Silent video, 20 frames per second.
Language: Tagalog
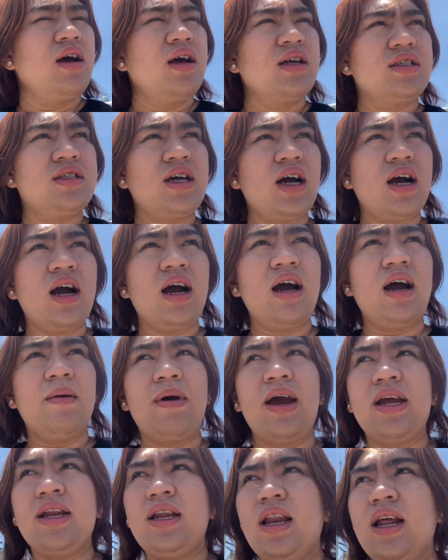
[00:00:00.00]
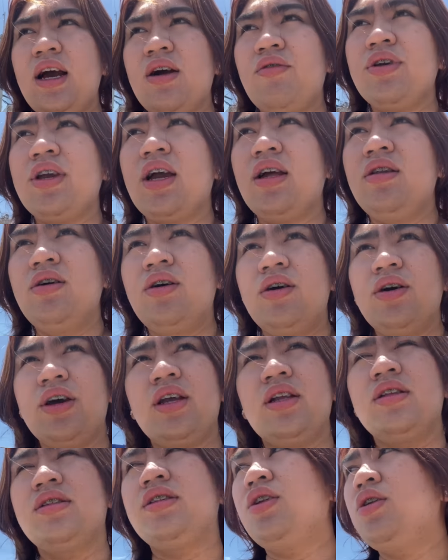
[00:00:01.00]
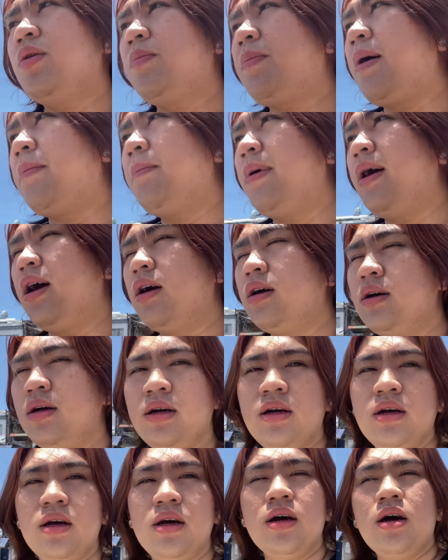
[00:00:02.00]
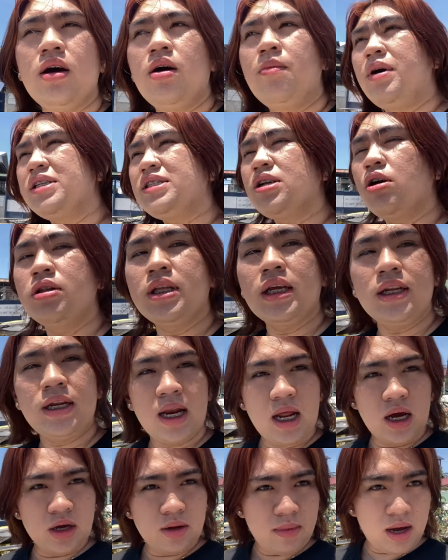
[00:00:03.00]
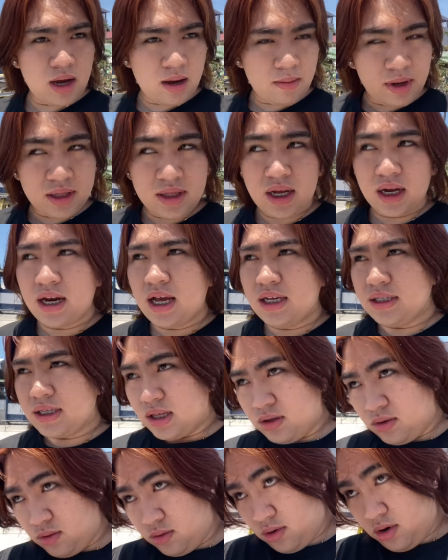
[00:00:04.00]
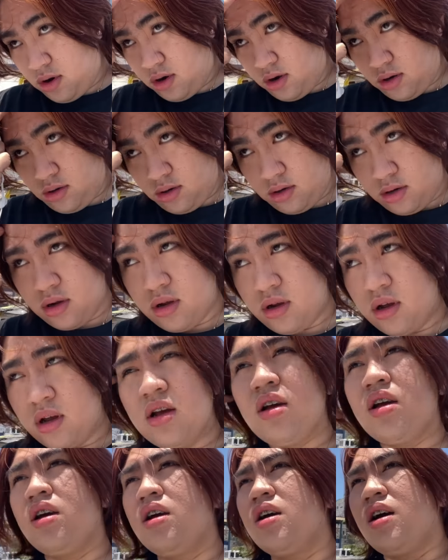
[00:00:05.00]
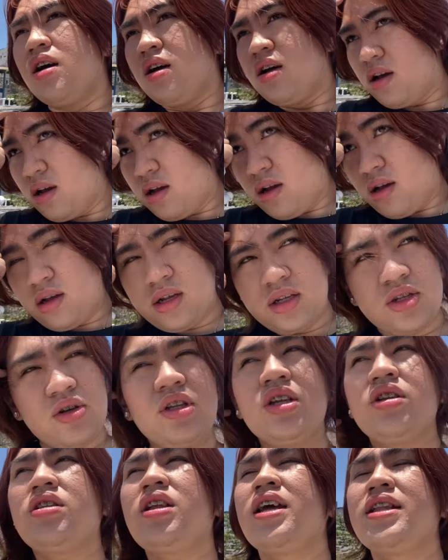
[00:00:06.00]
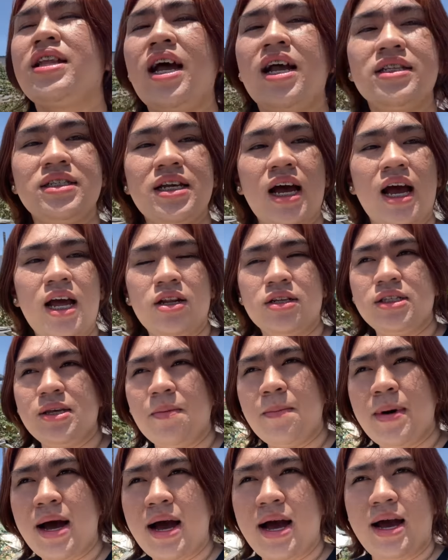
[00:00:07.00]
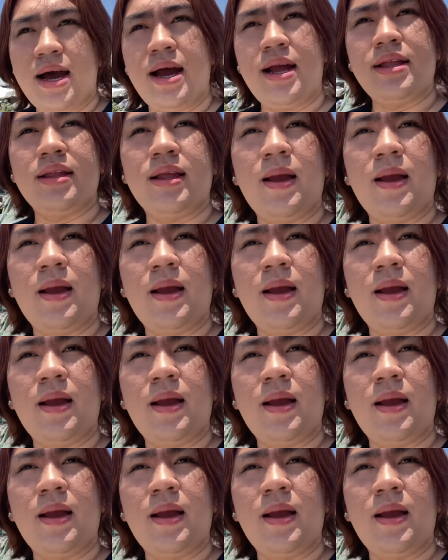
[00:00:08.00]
tsaka bahay nila Kuya Lloyd, sino pa ba? Basta unti na lang yung mga bandang nasa dulo. So dito tayo daan sana, ano, simbahan.